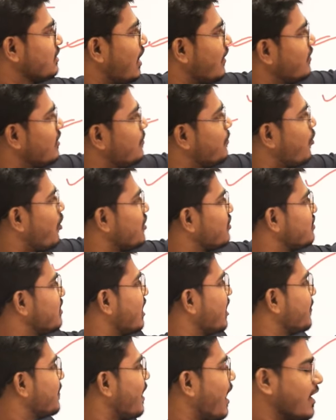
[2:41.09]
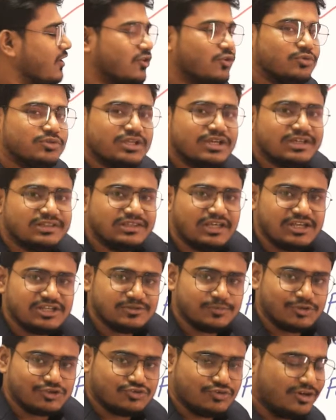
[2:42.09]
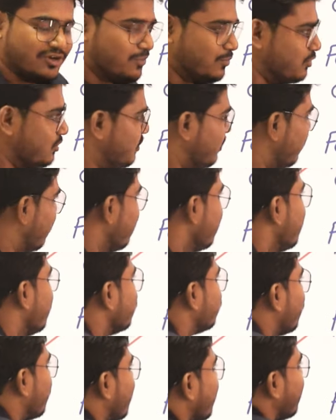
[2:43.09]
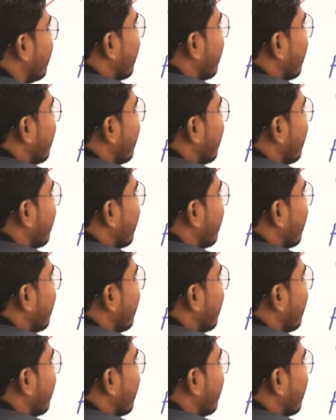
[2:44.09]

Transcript: তাদের বয়স লাগবে আঠেরো থেকে তেইশ বছরের মধ্যে তোমরা